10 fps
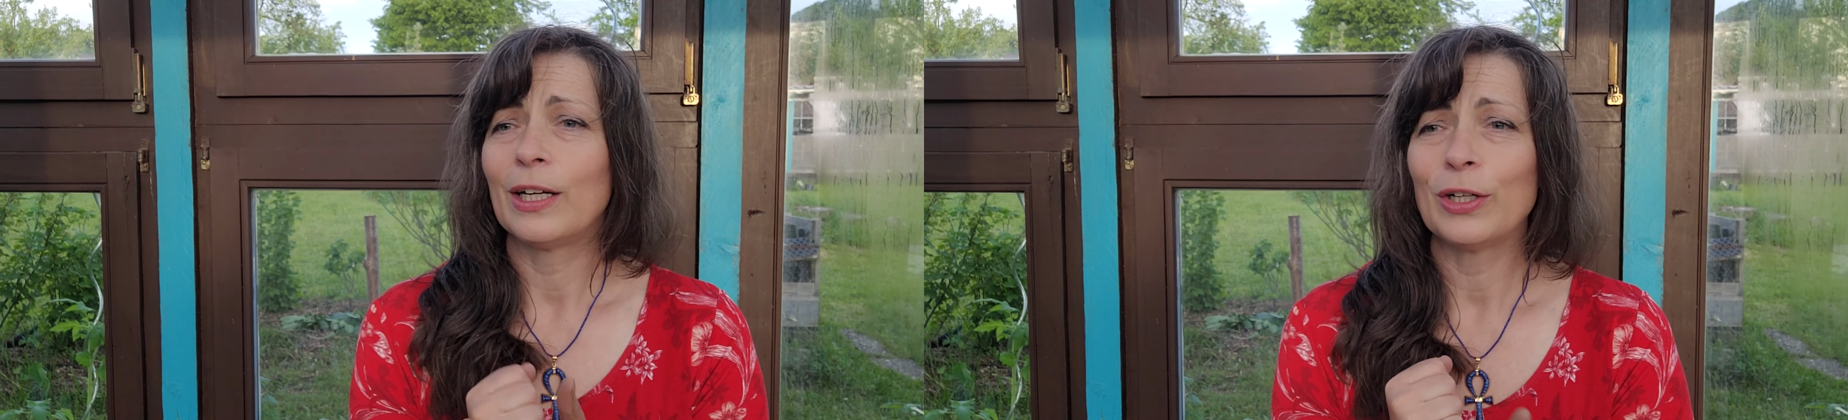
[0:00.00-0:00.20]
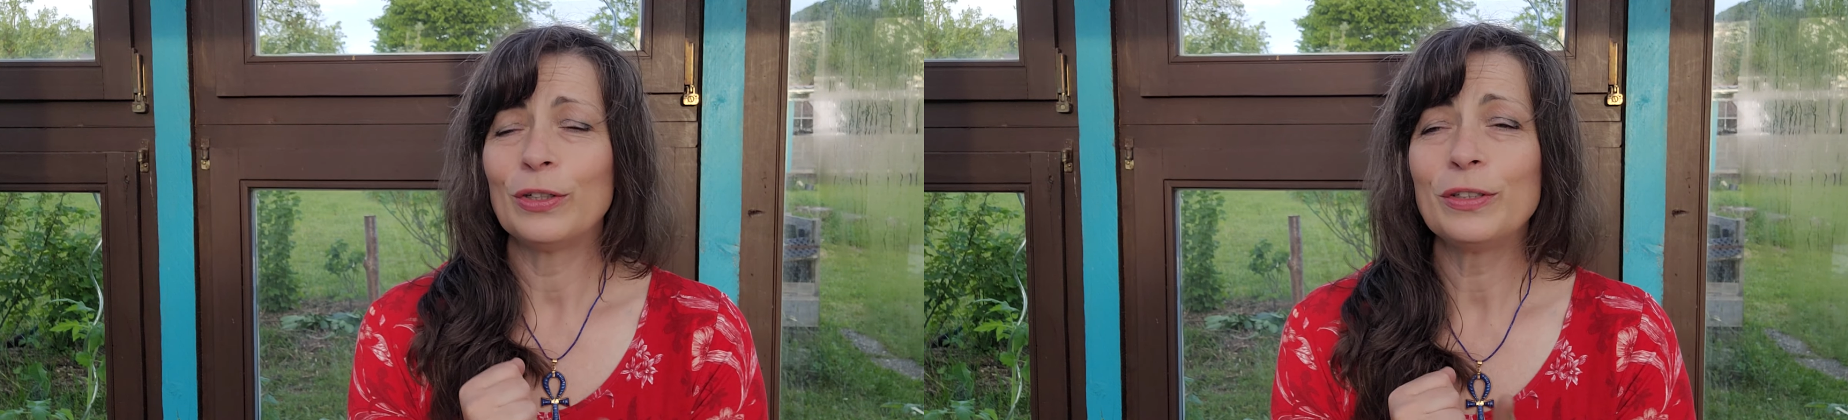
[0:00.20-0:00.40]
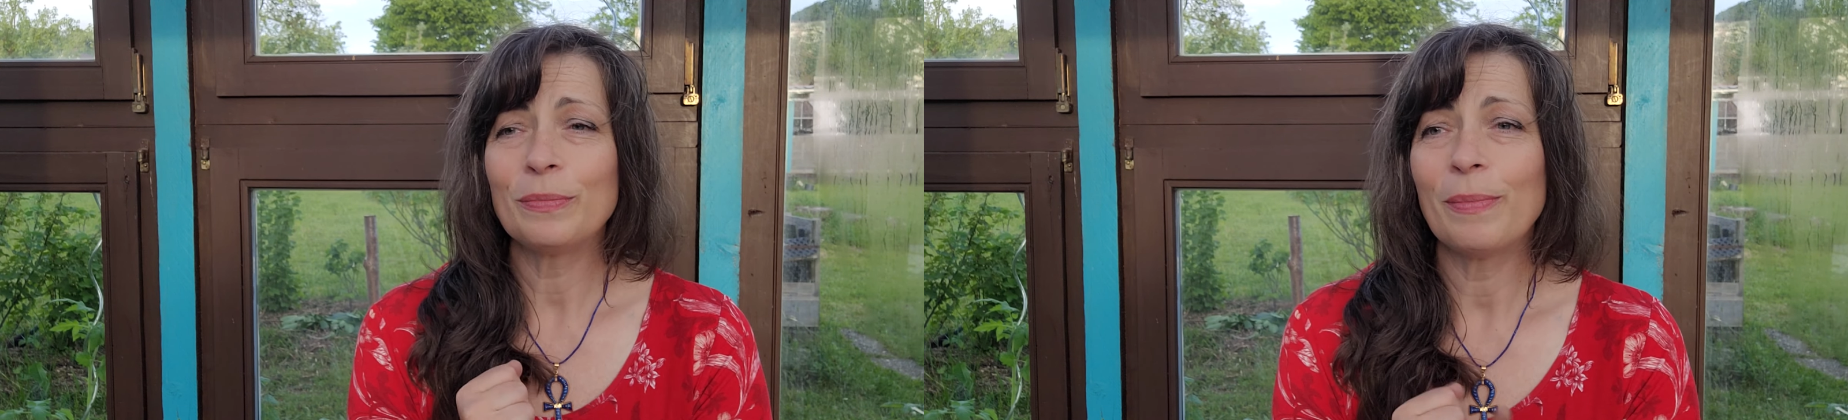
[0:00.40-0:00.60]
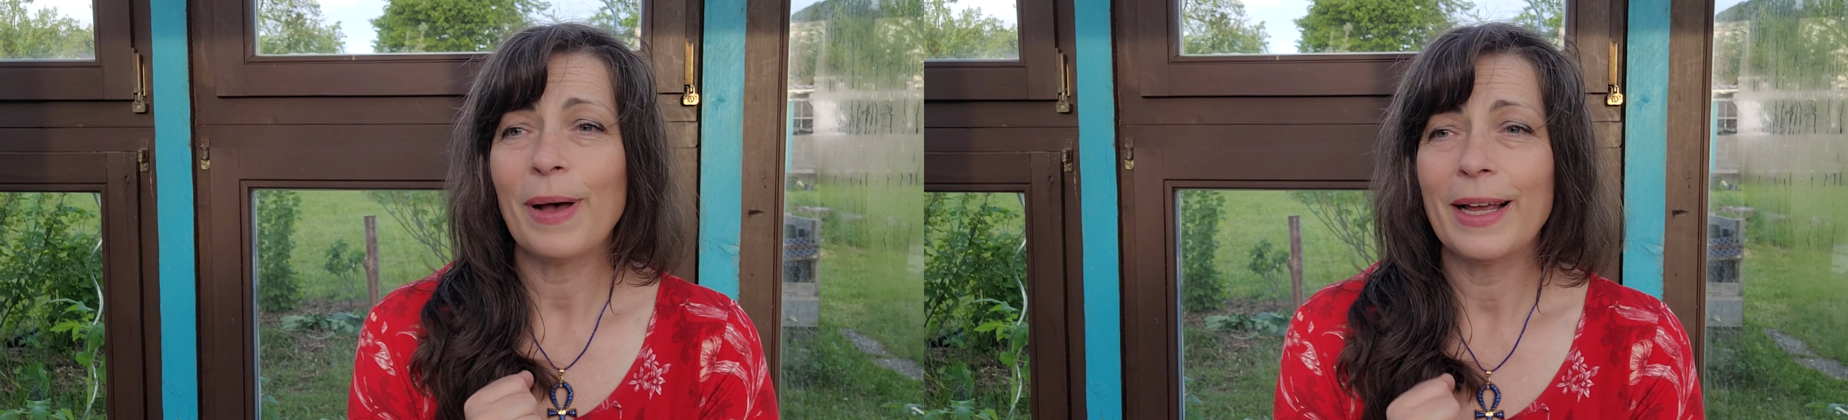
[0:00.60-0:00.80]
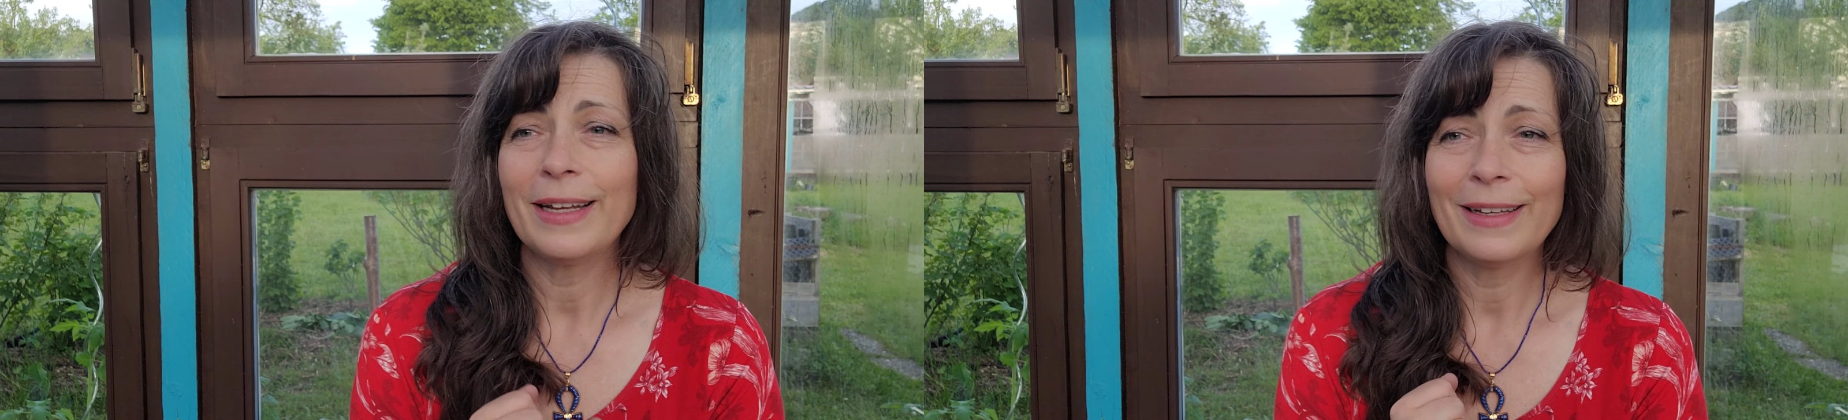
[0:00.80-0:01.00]
Und
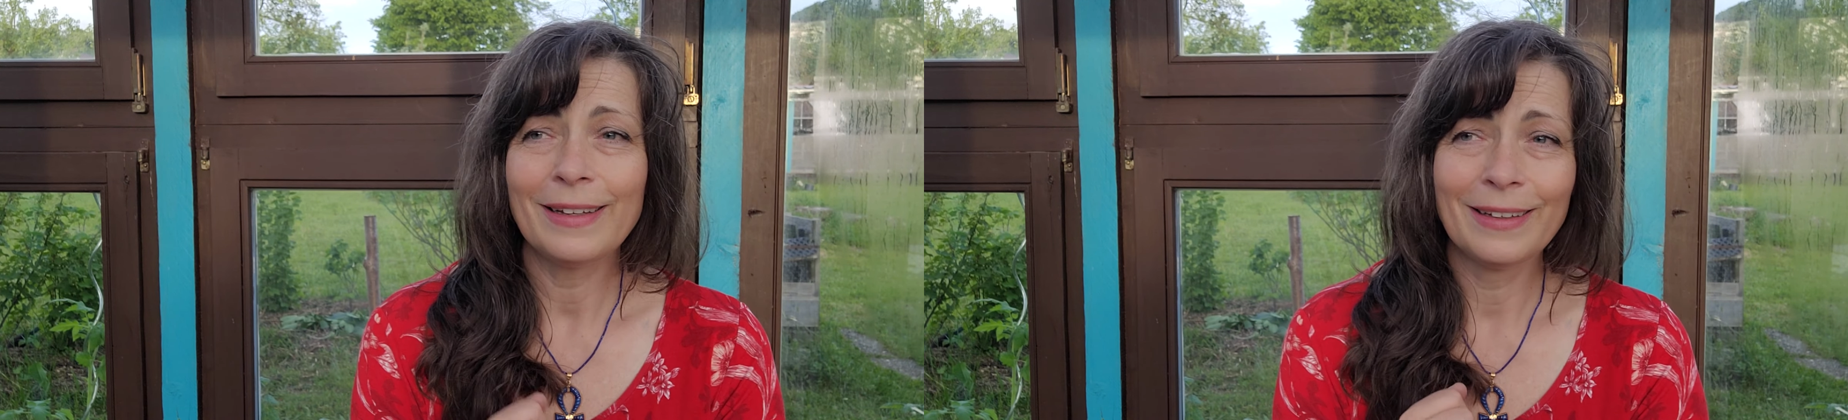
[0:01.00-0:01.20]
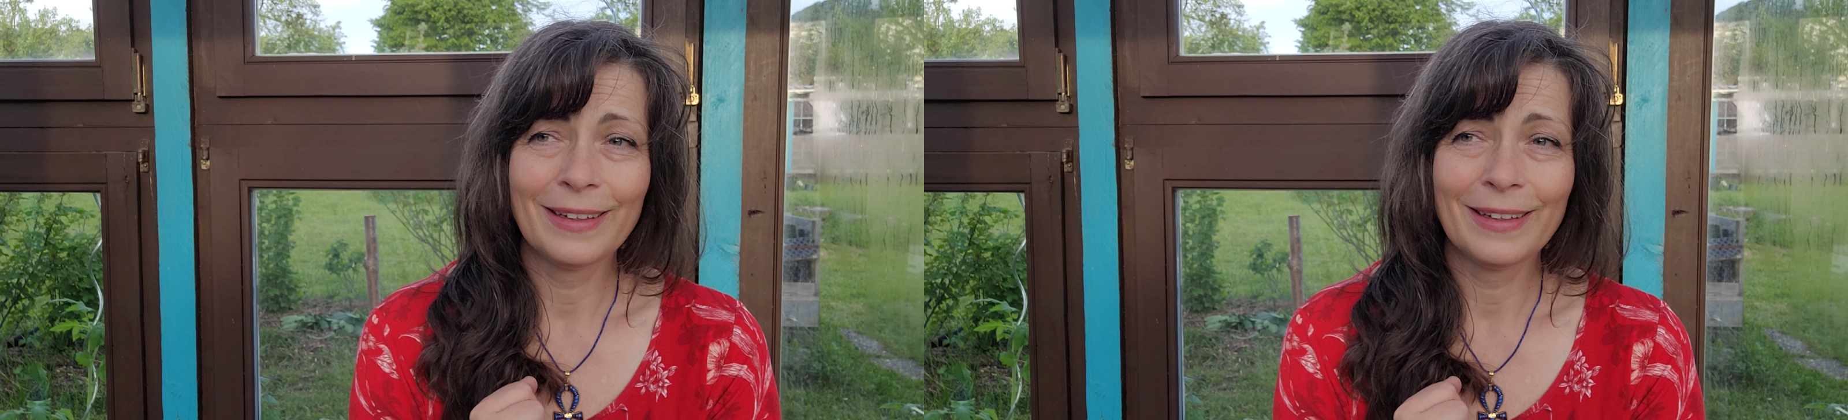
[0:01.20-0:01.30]
meine